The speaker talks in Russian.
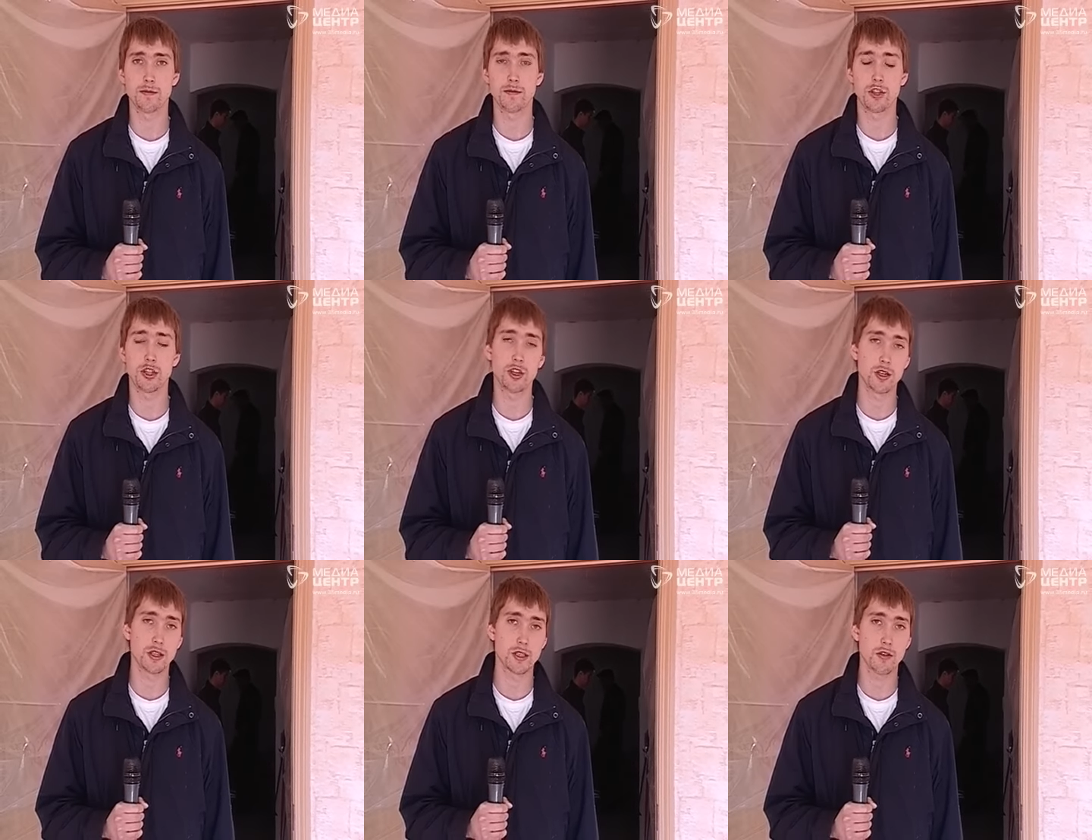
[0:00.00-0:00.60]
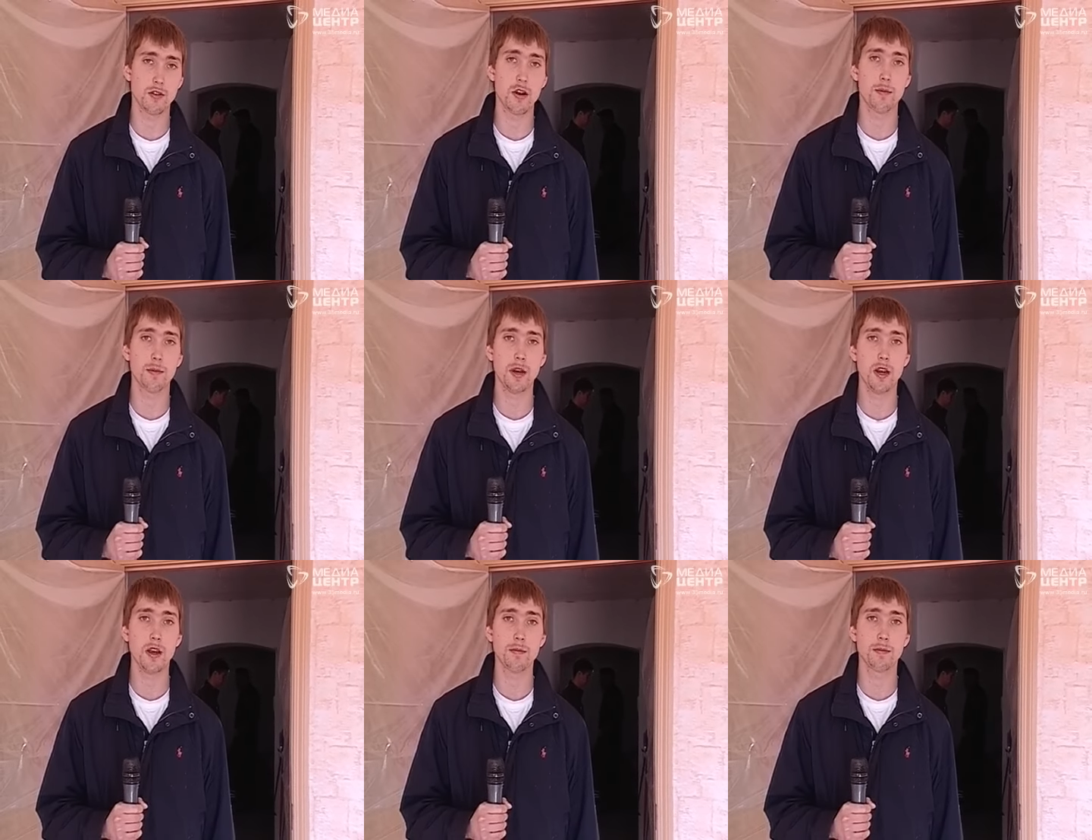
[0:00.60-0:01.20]
14
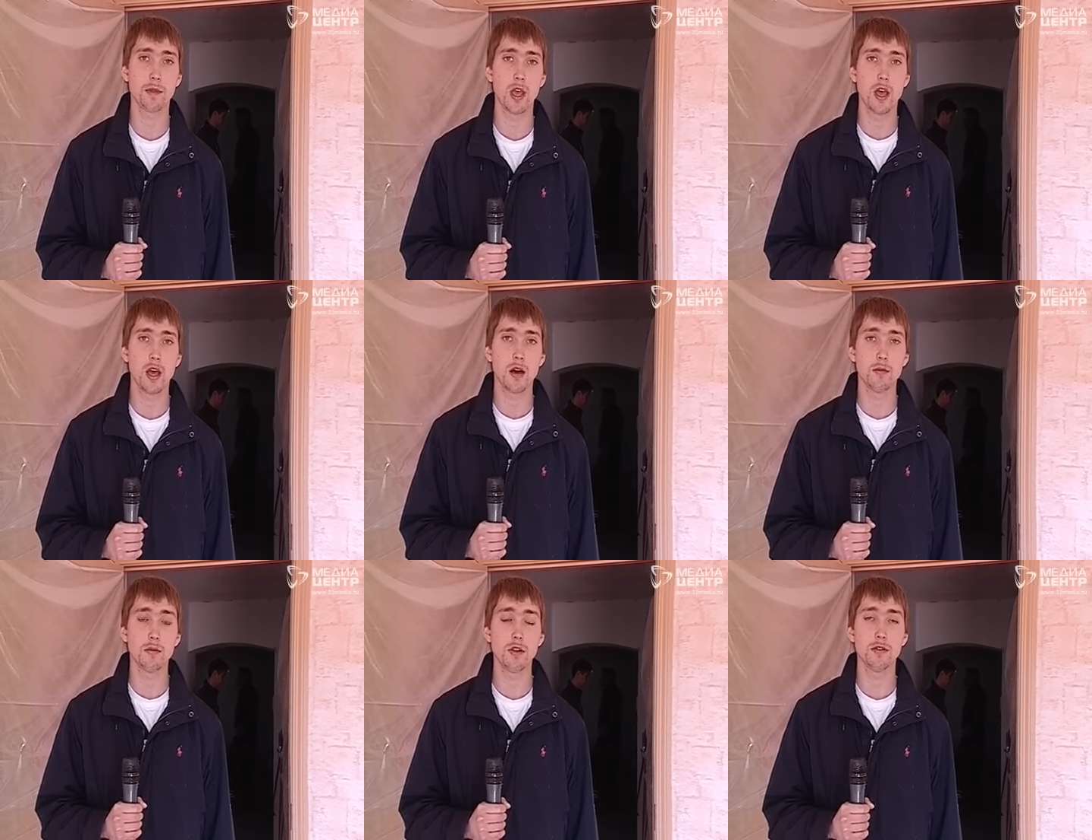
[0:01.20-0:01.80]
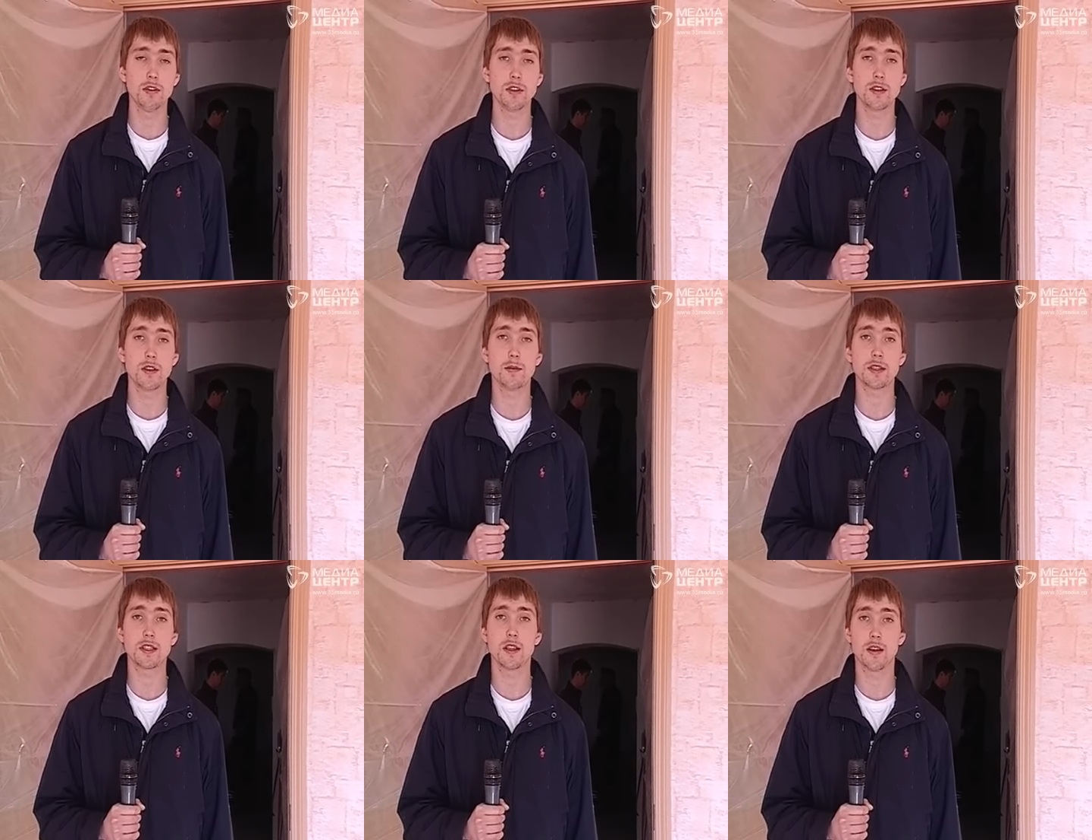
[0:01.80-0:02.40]
апреля было вынесено
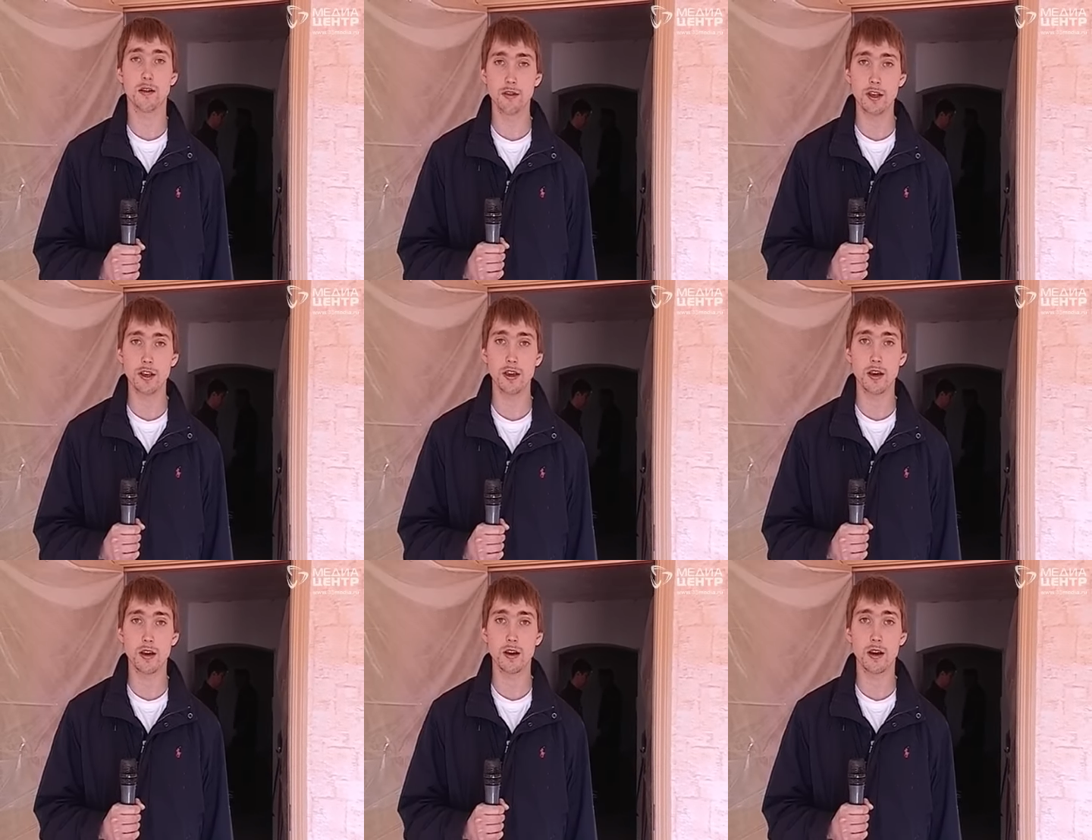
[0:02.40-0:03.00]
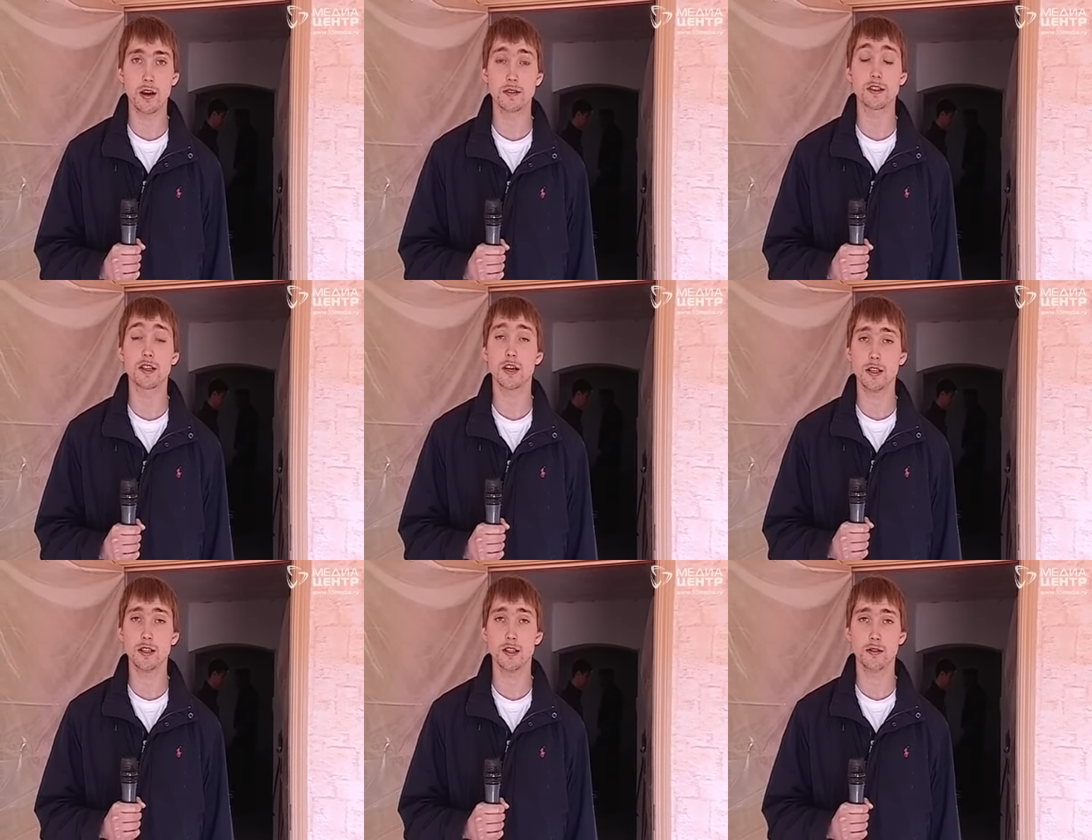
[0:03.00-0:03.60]
постановление о
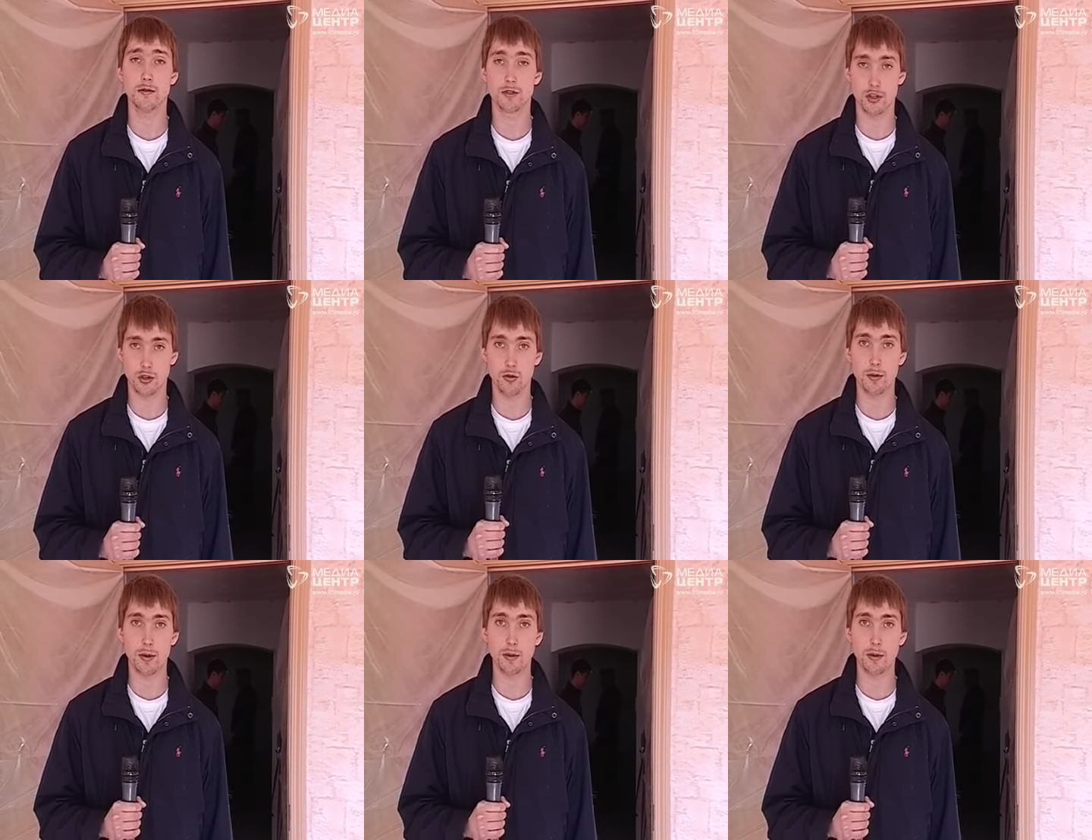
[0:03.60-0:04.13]
вскрытии жилого